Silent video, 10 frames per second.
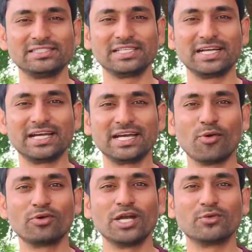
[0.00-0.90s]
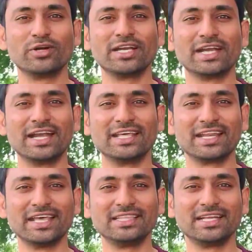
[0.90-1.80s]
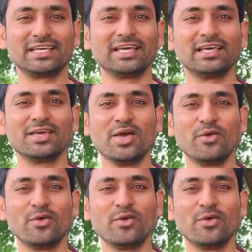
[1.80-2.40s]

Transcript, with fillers: చీకటిగా ఉన్నటువంటి నడి రేతిరికి